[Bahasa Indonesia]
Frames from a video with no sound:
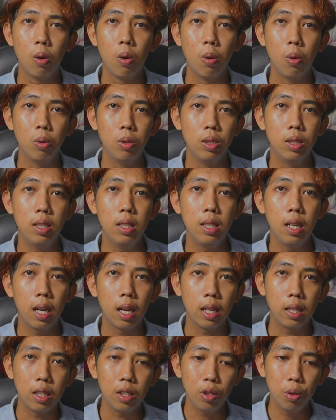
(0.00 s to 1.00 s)
Oh, jadi
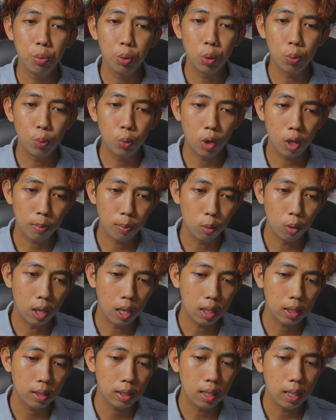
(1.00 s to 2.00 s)
kakaknya tuh belum
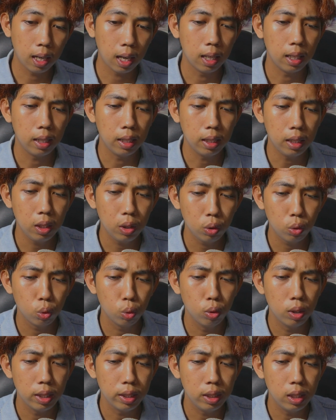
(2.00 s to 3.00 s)
pulang-pulang sedangkan ini
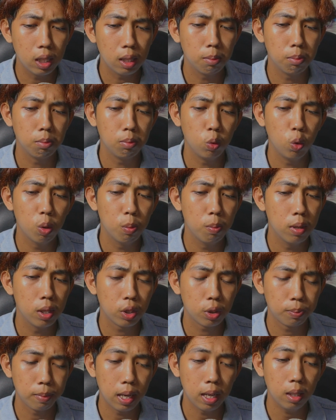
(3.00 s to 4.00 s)
sudah jam
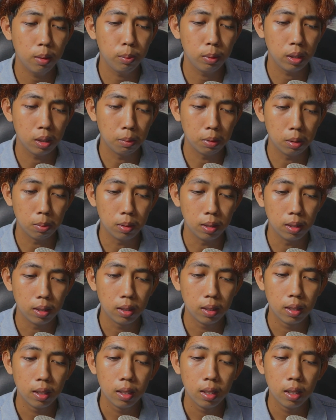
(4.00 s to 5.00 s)
12 malam nih teman-teman.
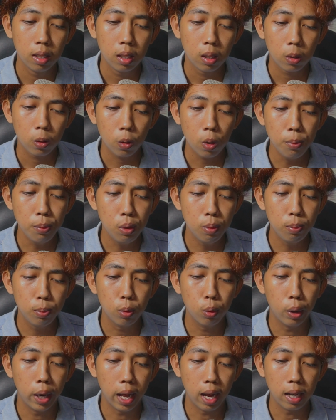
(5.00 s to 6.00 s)
Kok belum
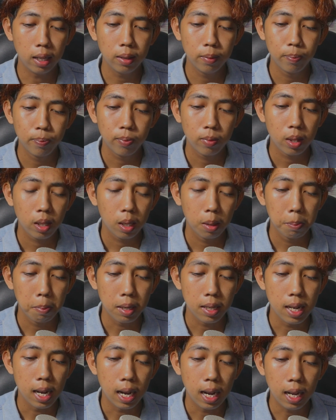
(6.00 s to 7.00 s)
pulang?
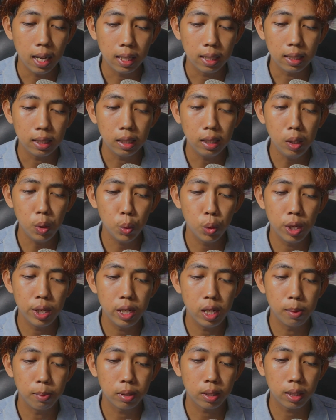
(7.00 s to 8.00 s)
Padahal ini udah
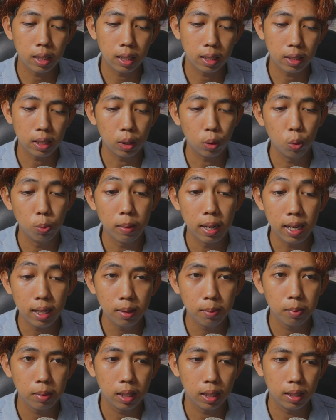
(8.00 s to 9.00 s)
jam setengah satu
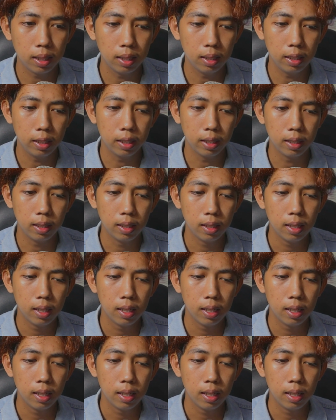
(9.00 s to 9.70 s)
malam katanya.